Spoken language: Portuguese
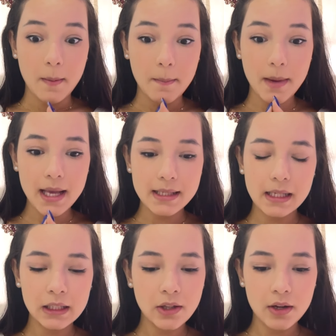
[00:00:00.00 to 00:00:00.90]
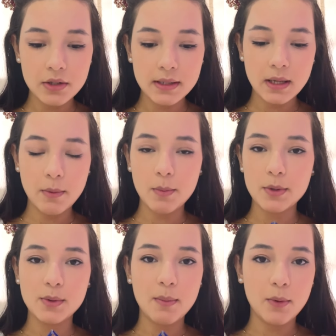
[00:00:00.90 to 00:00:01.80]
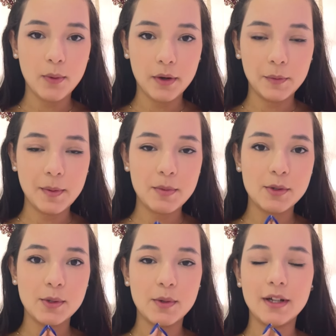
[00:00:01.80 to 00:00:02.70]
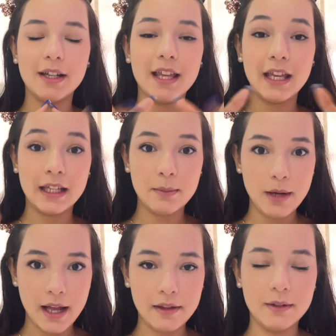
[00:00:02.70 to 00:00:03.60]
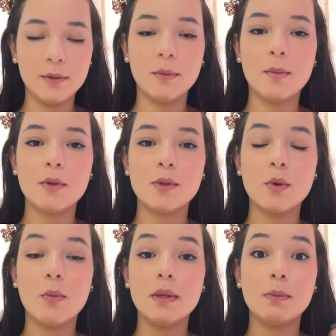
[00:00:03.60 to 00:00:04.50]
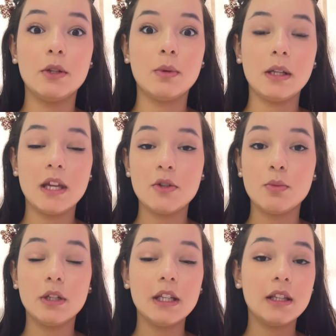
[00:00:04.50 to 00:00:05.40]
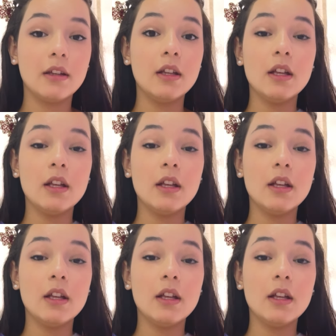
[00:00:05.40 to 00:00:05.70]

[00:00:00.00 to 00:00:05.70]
mas ele na hora de ser uma pessoa boa, uma pessoa equilibrada, uma pessoa com uma espiritualidade bonita,